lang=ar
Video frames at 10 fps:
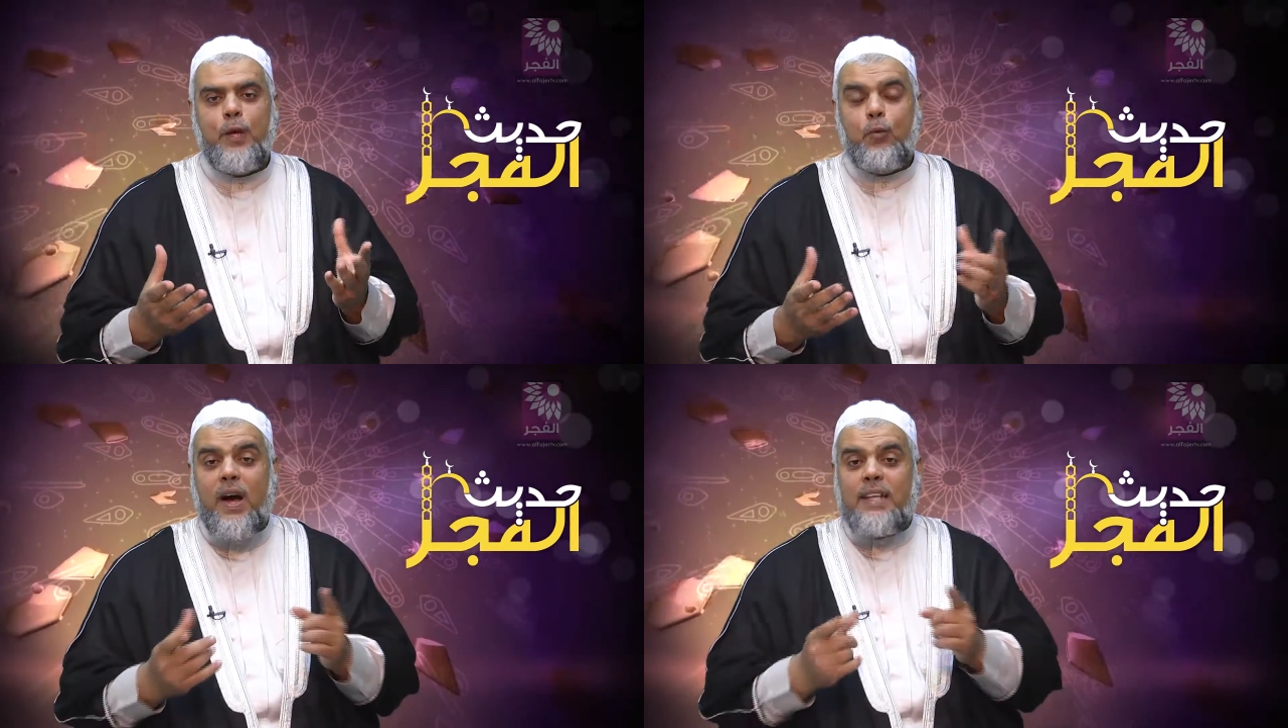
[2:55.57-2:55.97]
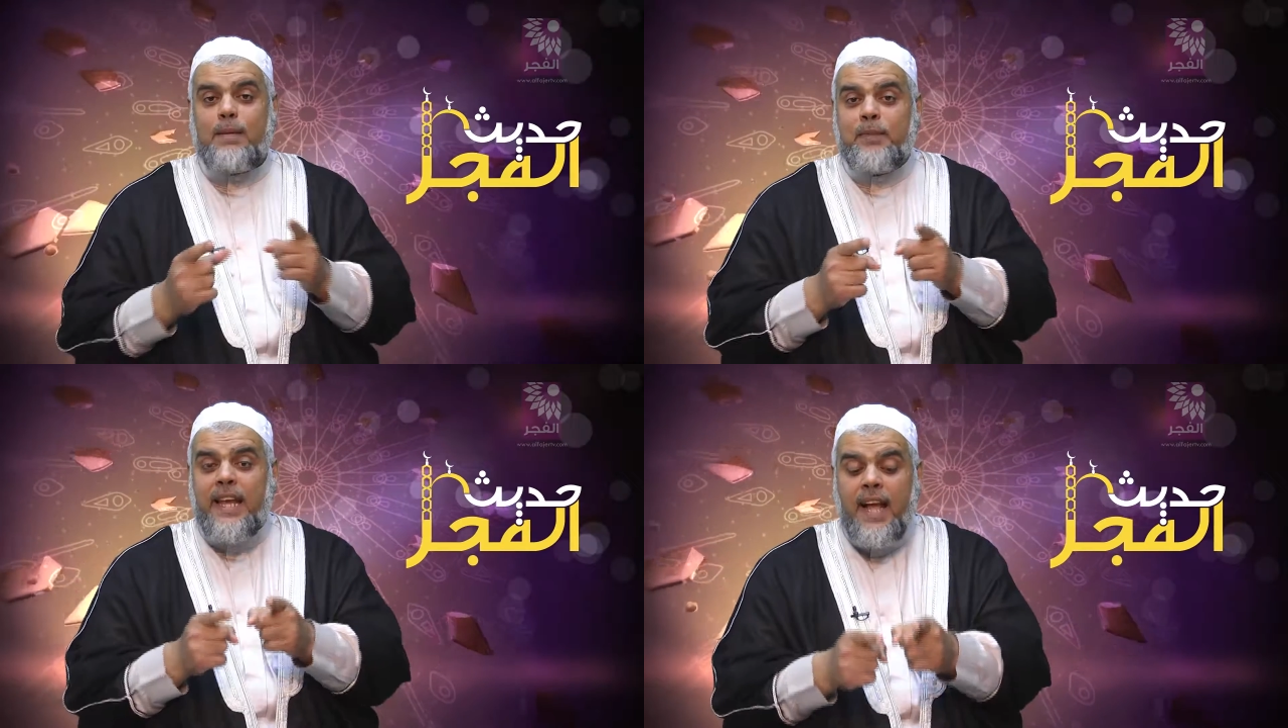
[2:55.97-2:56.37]
وقد
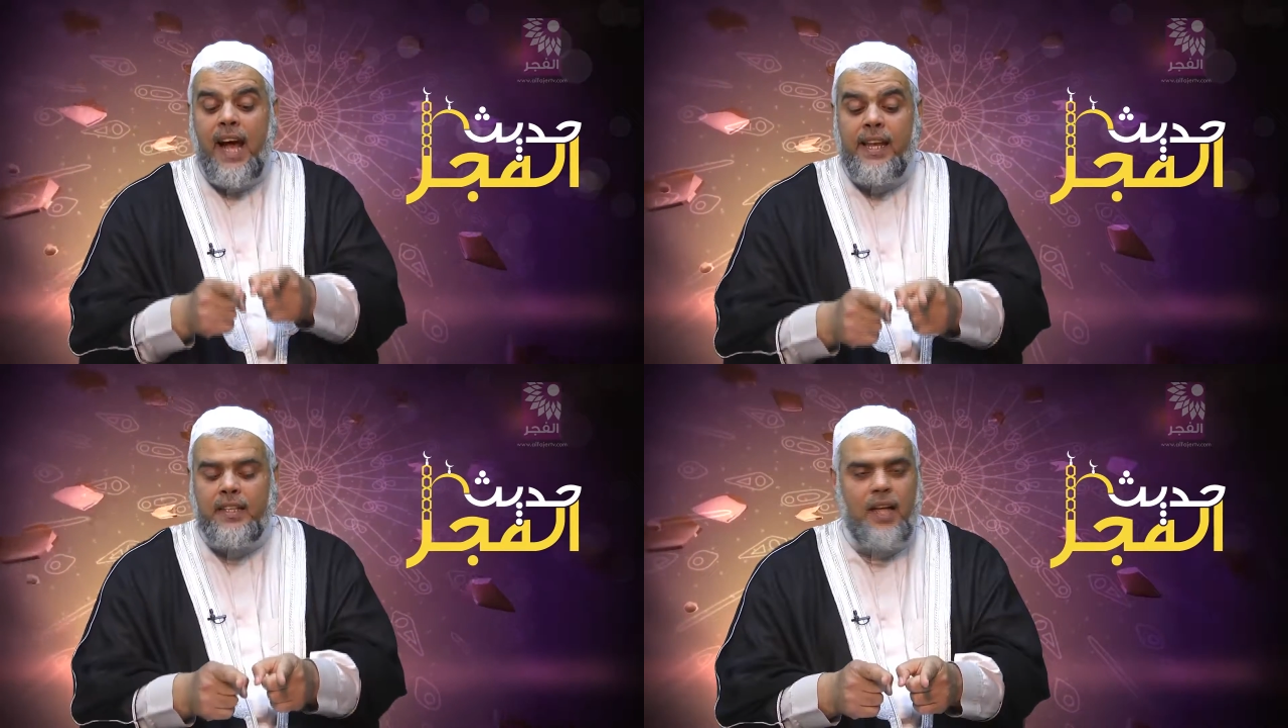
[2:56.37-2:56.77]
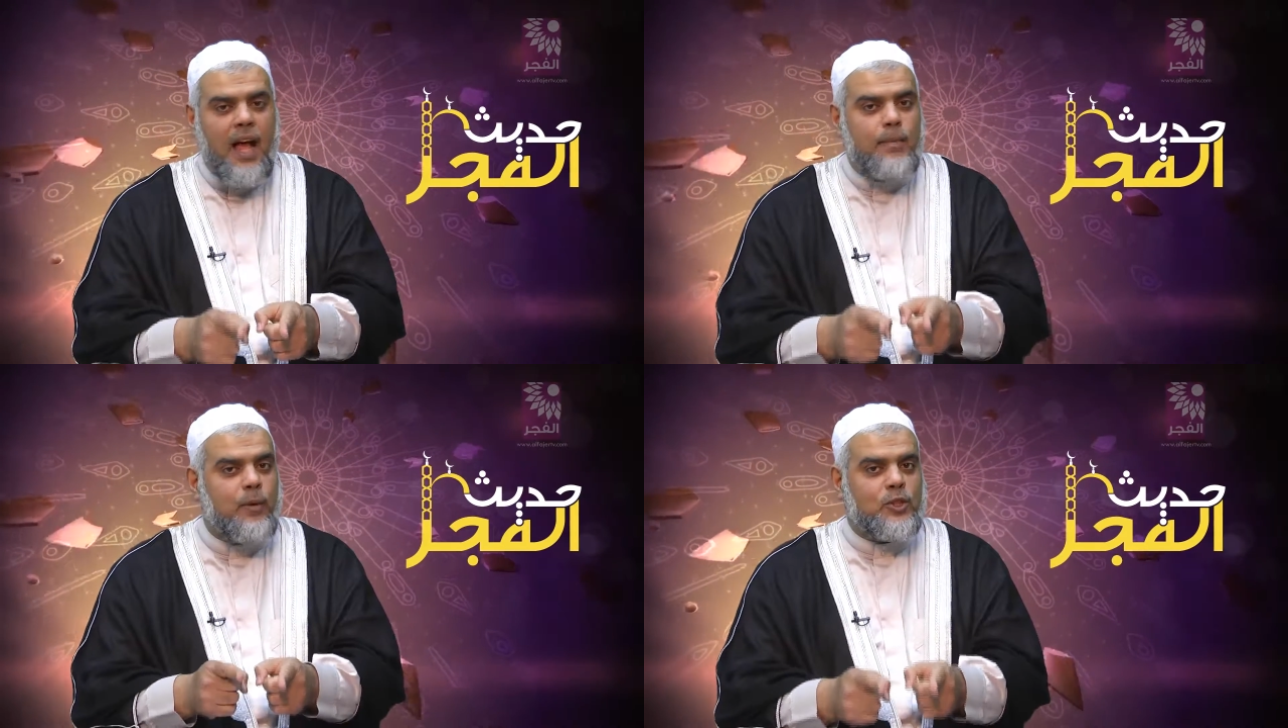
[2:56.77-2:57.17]
امتنع عن
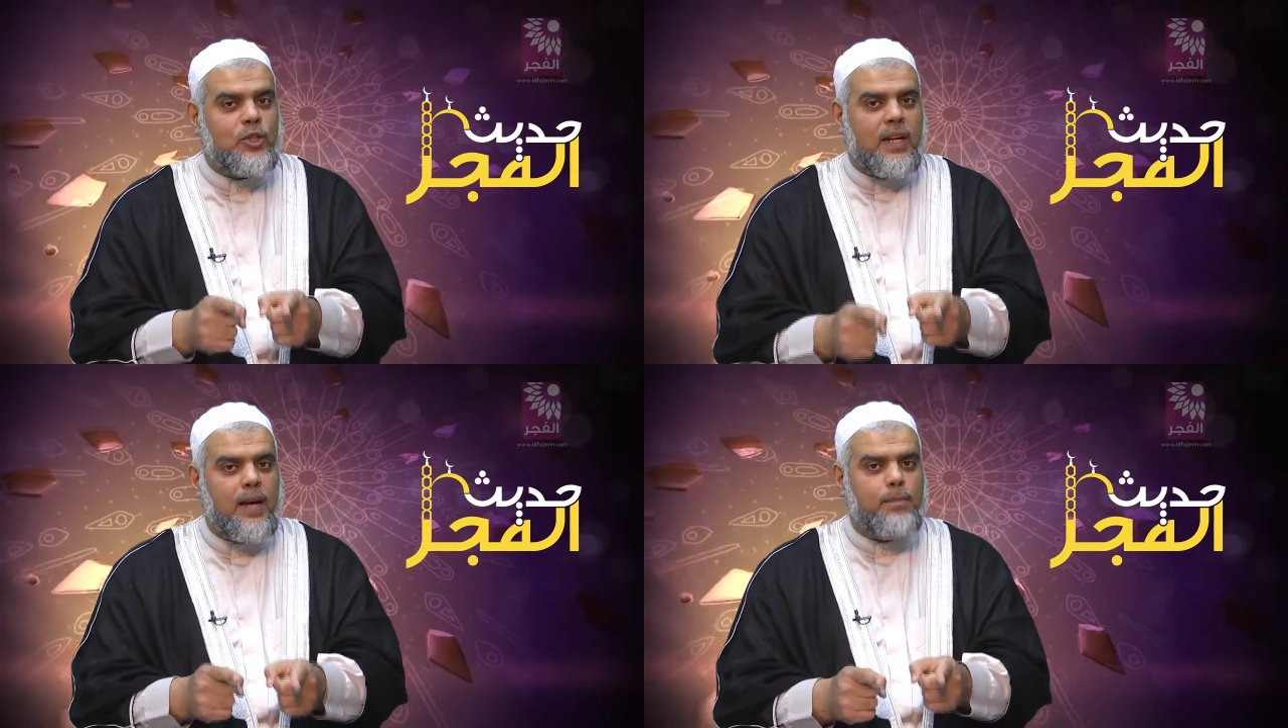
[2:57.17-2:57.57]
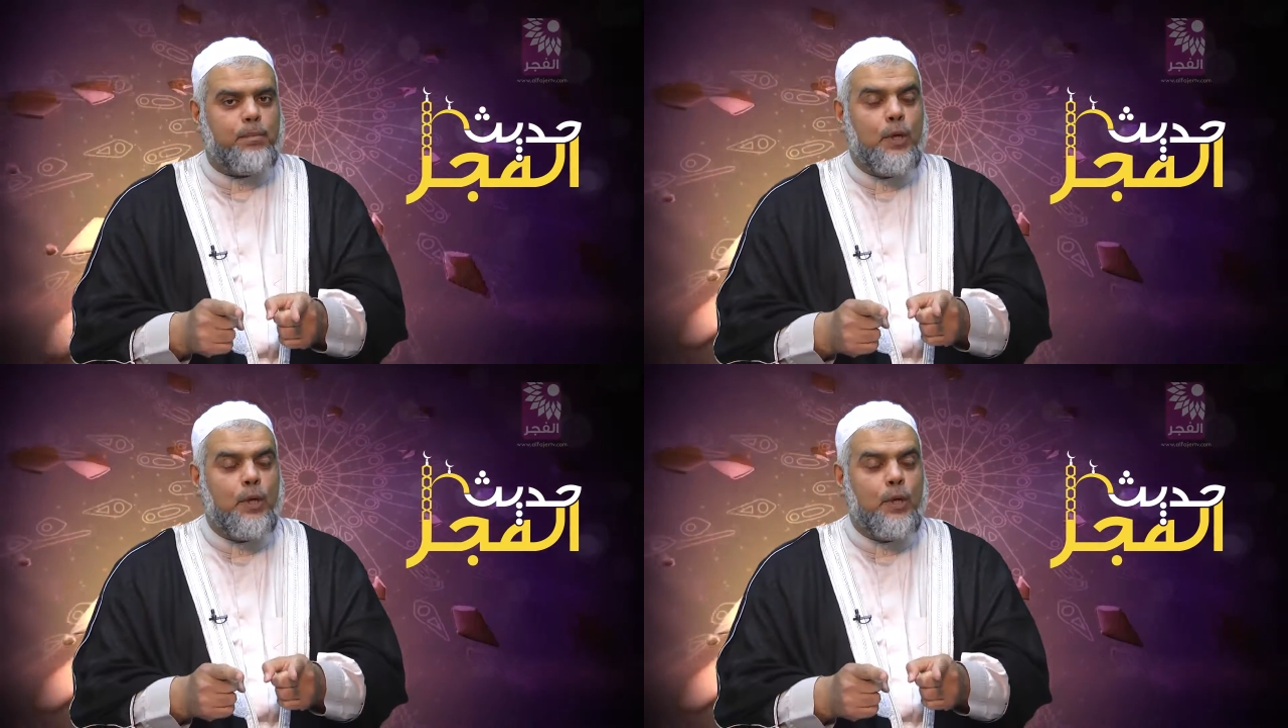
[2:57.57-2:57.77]
الطعام والشراب